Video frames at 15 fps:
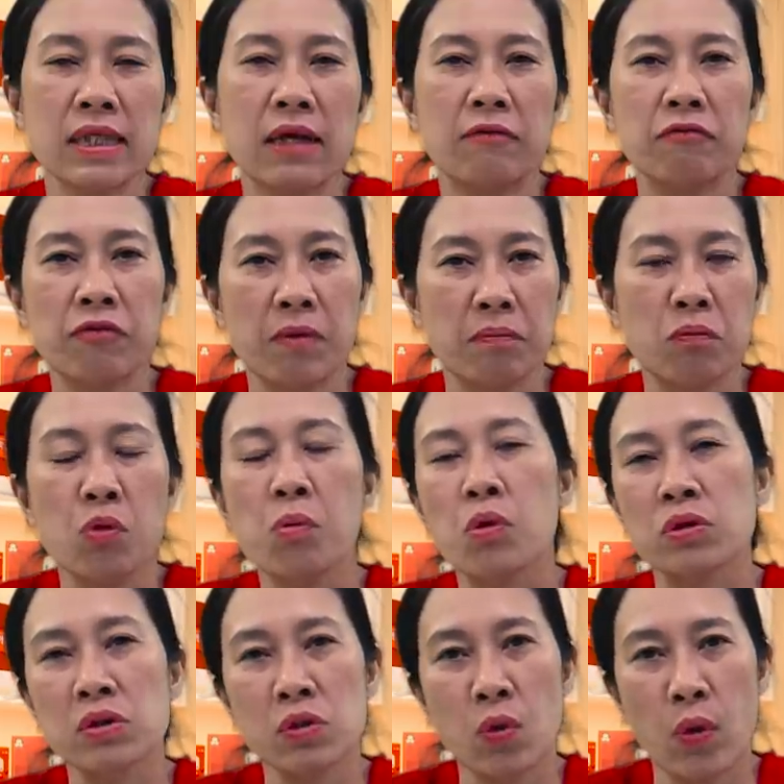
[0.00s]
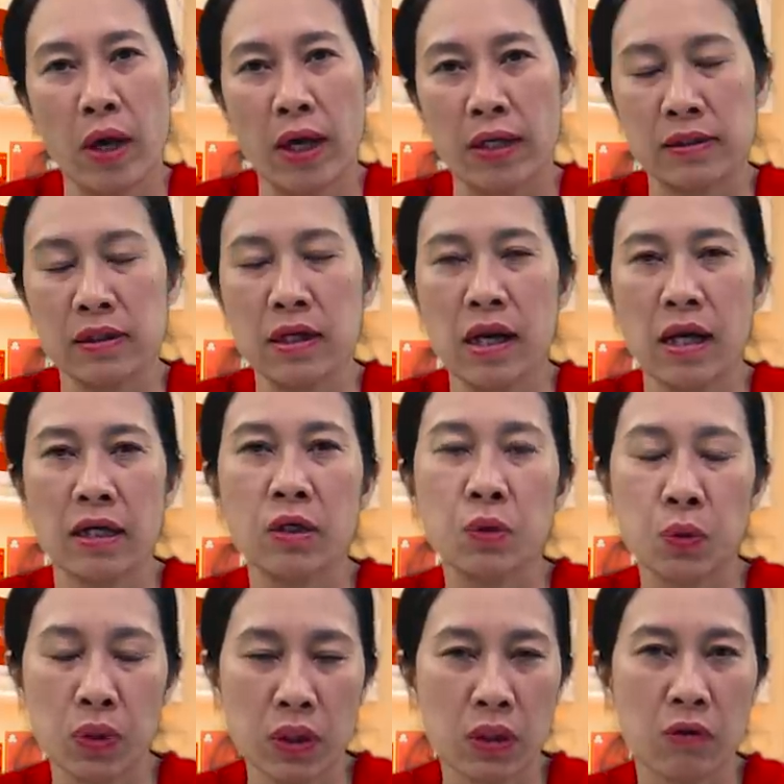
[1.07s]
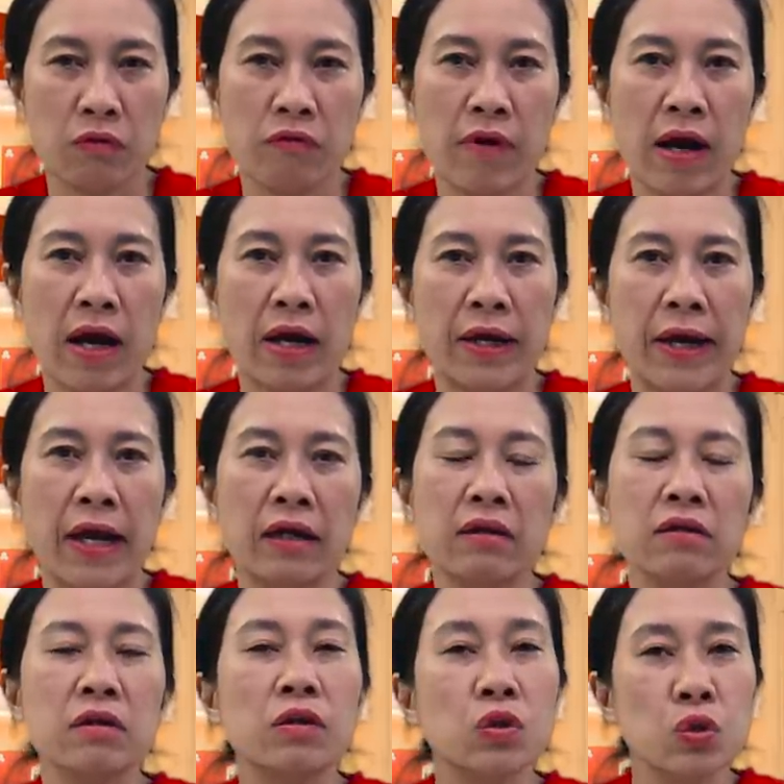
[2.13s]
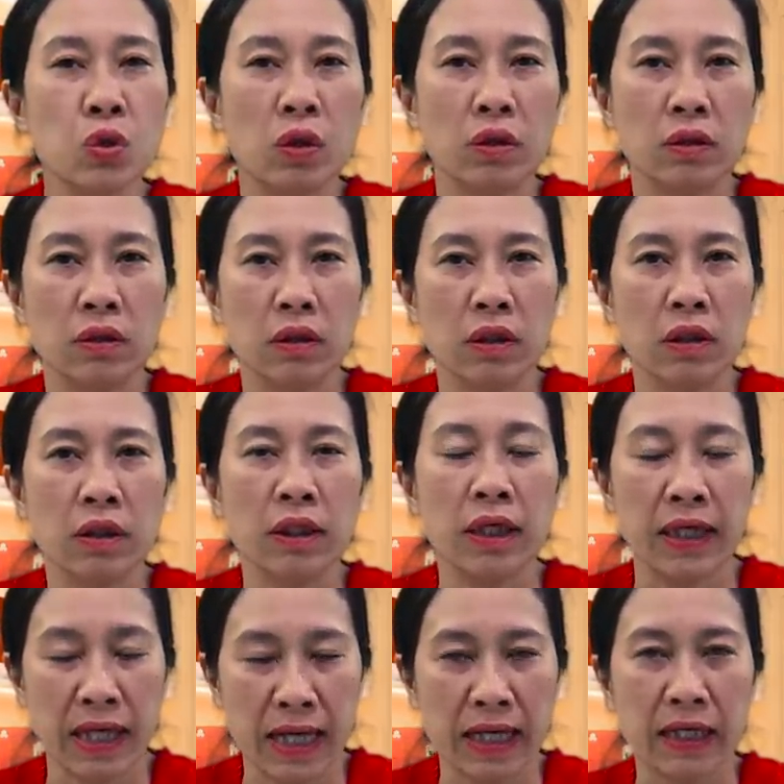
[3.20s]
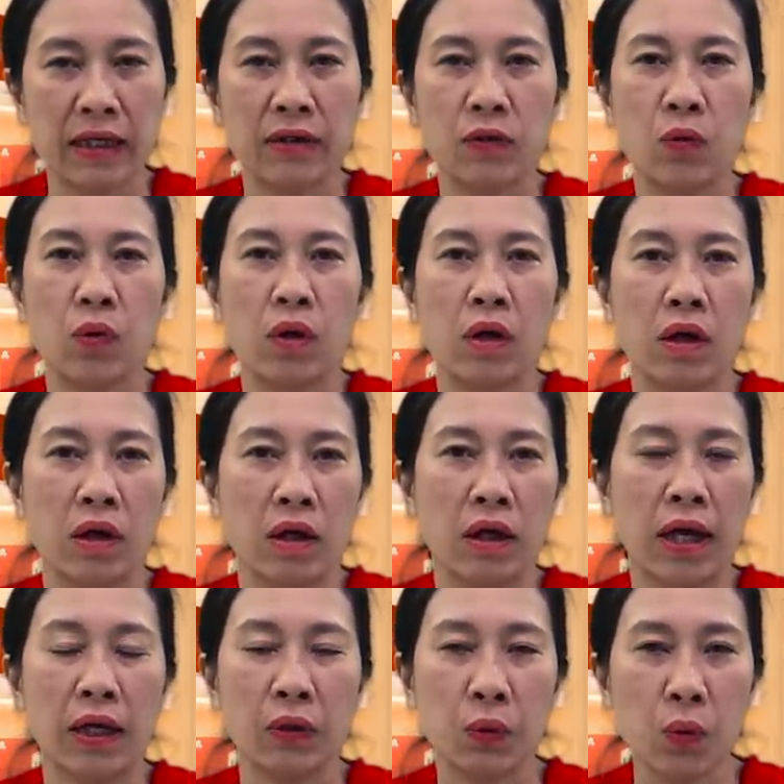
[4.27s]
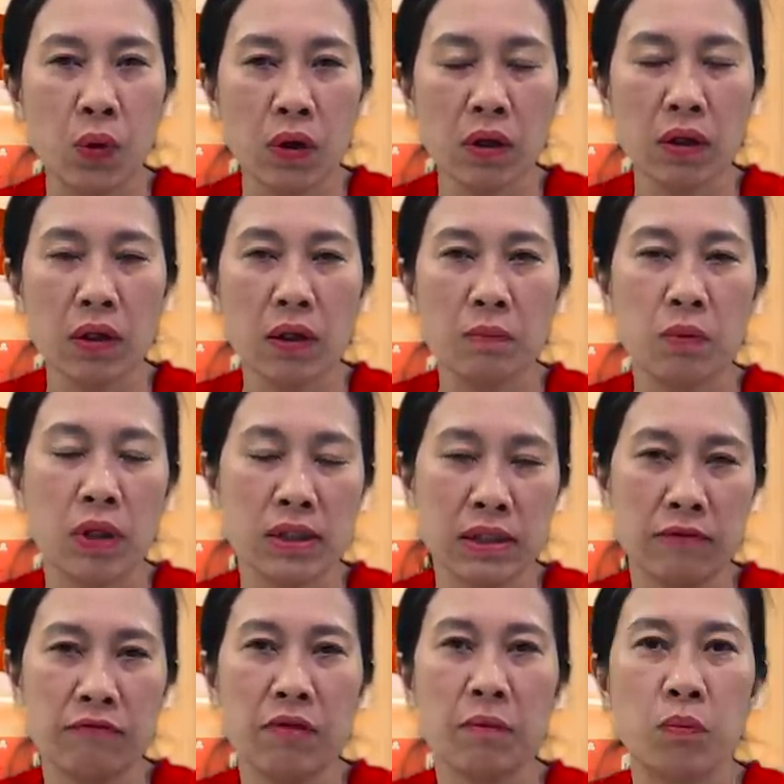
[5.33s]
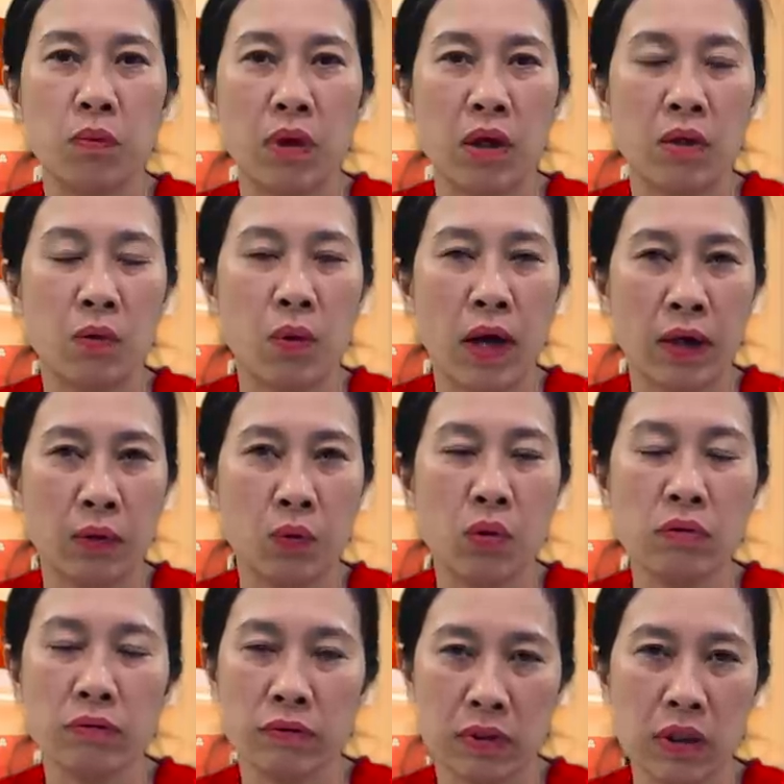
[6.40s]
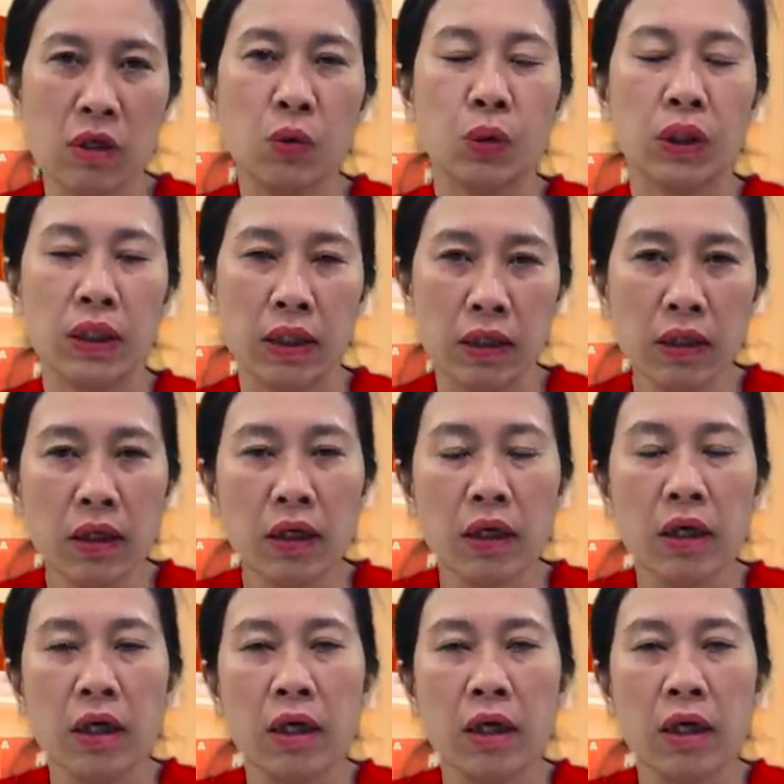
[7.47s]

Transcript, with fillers: sản phẩm bổ sức khỏe rất là hữu hiệu và đang được ưa chuộng hiện nay của Hàn Quốc, một cái sản phẩm của Hàn Quốc rất nổi tiếng.